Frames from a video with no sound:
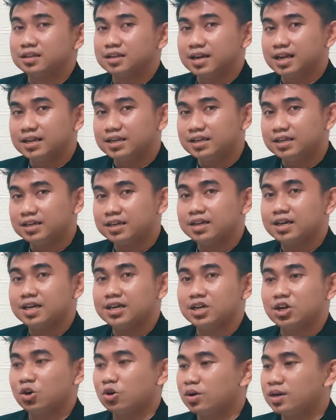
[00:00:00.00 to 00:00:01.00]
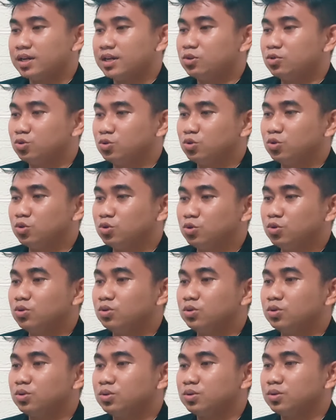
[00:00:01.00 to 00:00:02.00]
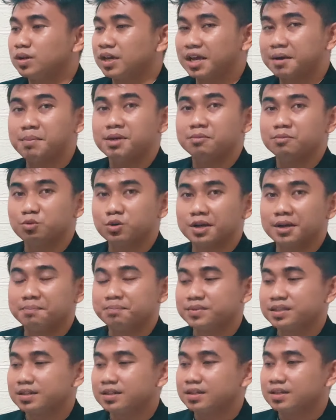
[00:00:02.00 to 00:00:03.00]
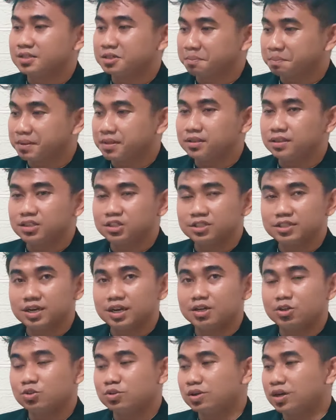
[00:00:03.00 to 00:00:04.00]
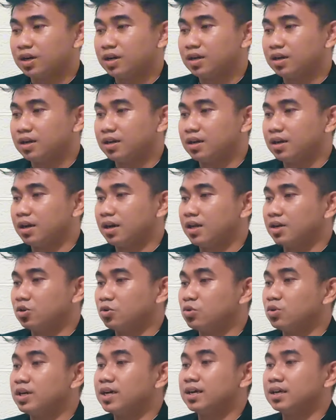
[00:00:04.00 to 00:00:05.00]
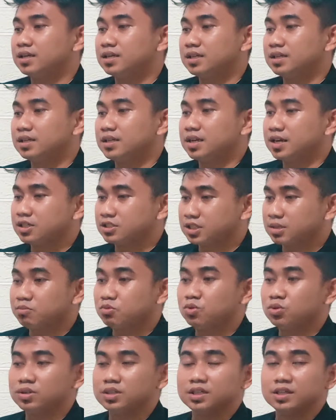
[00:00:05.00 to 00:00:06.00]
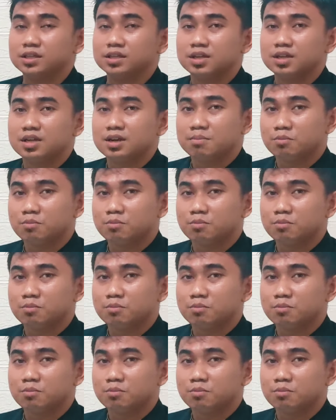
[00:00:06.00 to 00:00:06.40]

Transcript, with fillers: Dilahirkan oleh guru-guru hebat pula seperti Syekh Al-Qurani Al dan Aksam Suddin.